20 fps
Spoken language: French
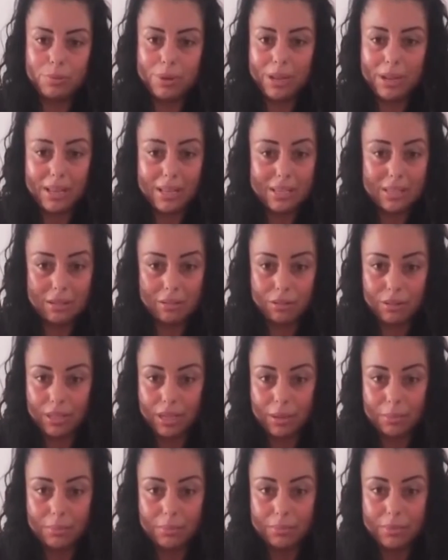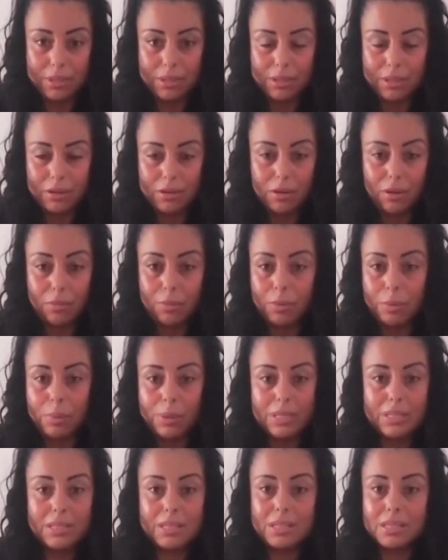elle est ascendable. On peut
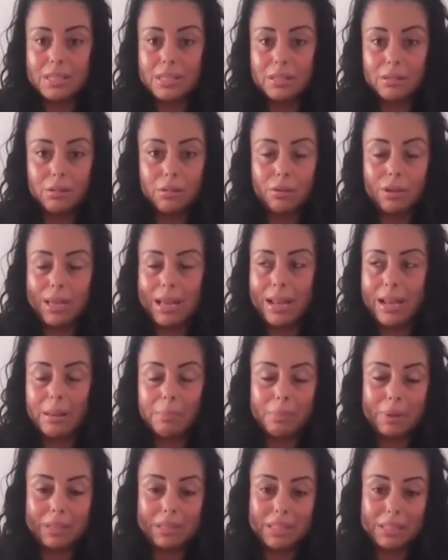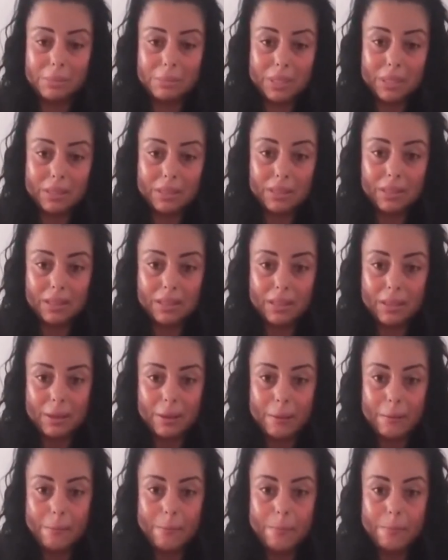pas dire, Seigneur, elle n'a pas de limite.
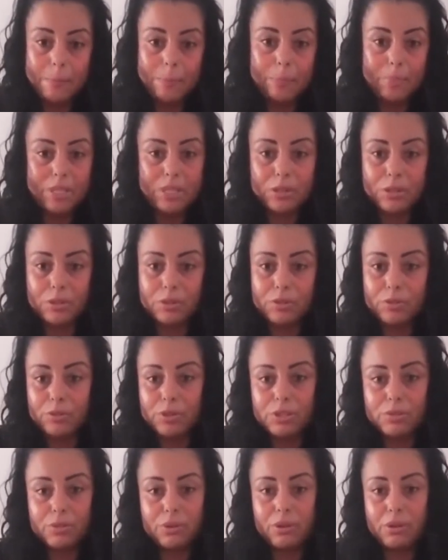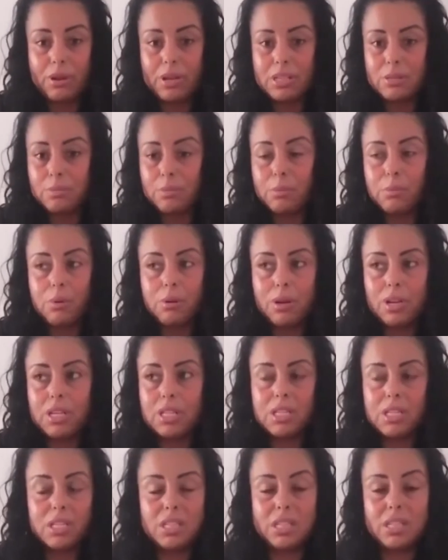Parce que je vous dis franc, à ce moment-là,
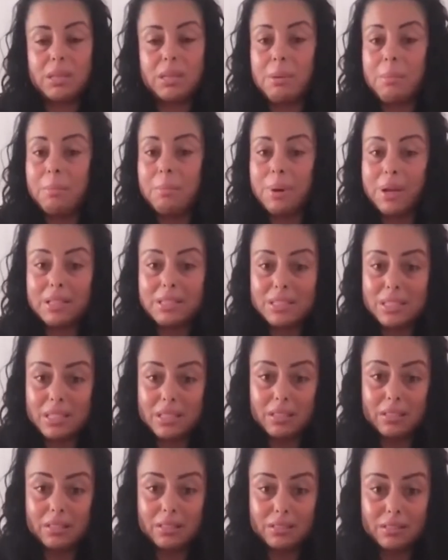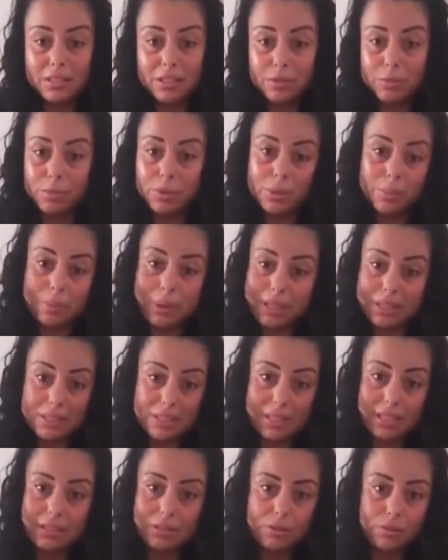j'étais même pas digne. Je pouvais pas être
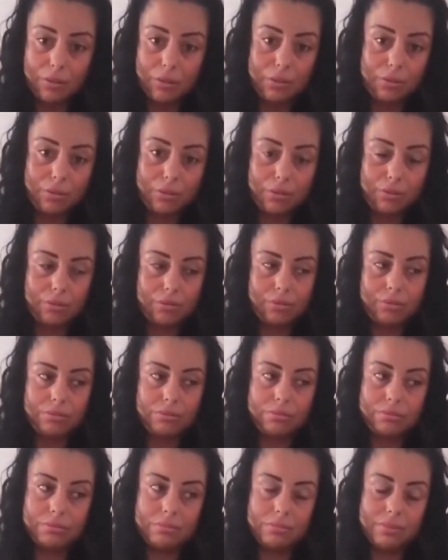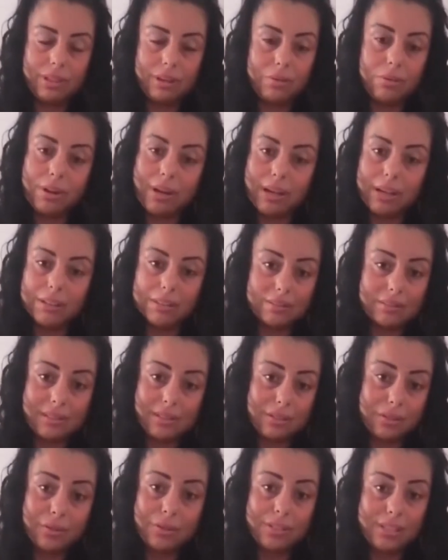digne de, d'avoir
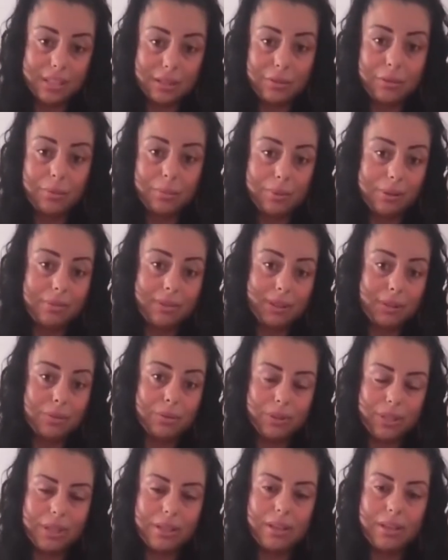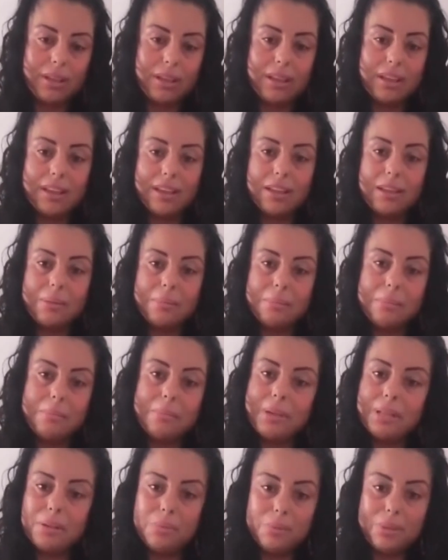ce que le Seigneur m'avait donné.
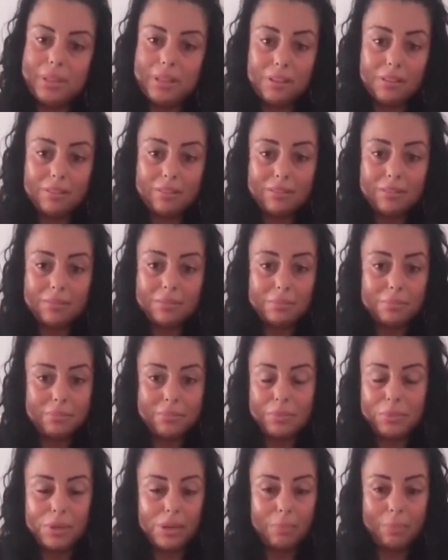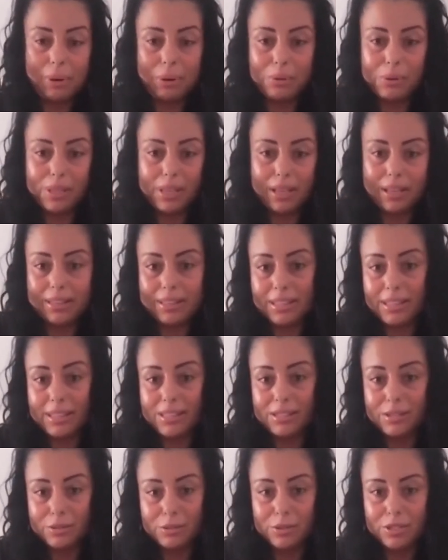Mais lui, non. Lui, il n'a pas regardé à
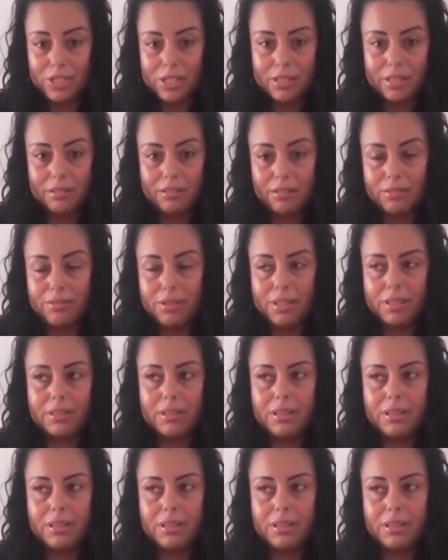ce que j'étais, en fait.